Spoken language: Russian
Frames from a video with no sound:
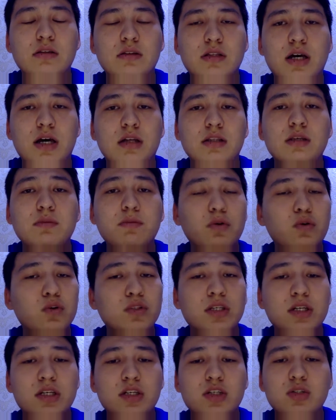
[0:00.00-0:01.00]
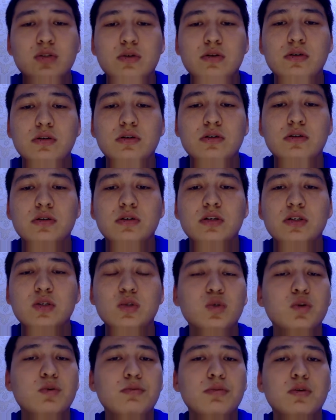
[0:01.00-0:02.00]
да, не могу сказать, что
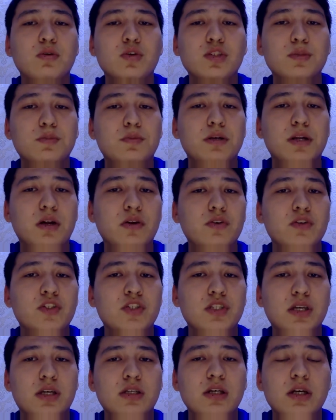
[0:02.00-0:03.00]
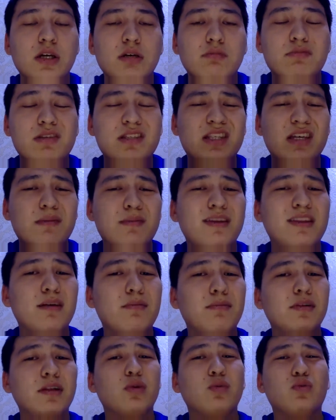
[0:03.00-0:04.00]
книгу мне очень понравилось читать. Местами
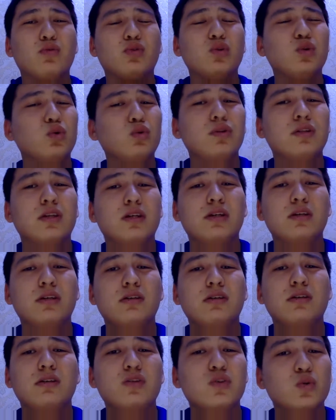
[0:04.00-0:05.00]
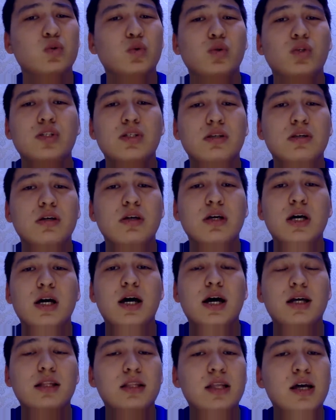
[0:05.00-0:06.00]
она была нудной и скучной.
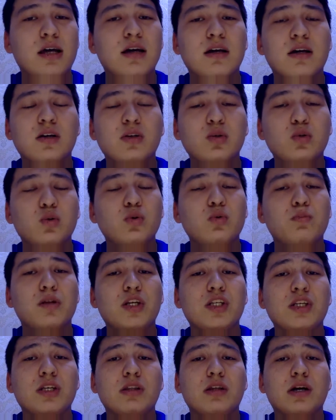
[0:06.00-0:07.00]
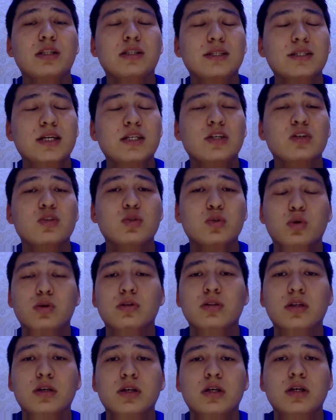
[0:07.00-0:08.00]
Однако книгу прочитать однозначно
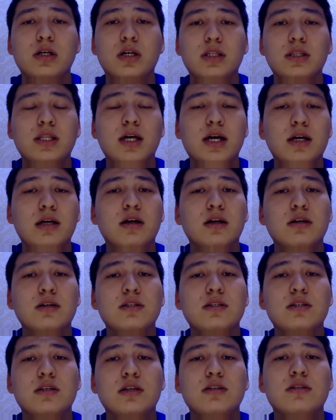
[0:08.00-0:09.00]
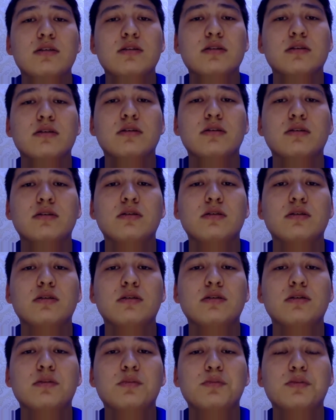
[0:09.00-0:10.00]
стоит – так как здесь
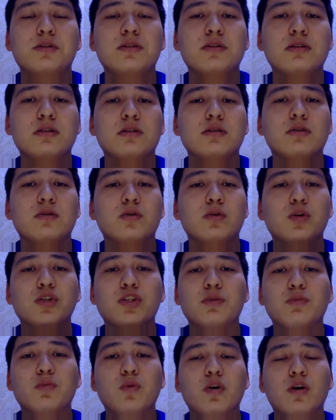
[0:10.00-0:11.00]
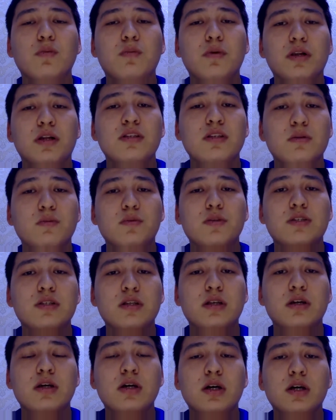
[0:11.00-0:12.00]
э, написано очень много полезных
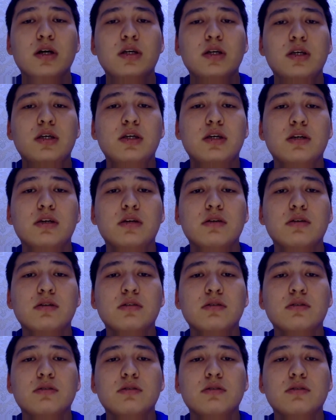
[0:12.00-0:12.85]
мыслей, и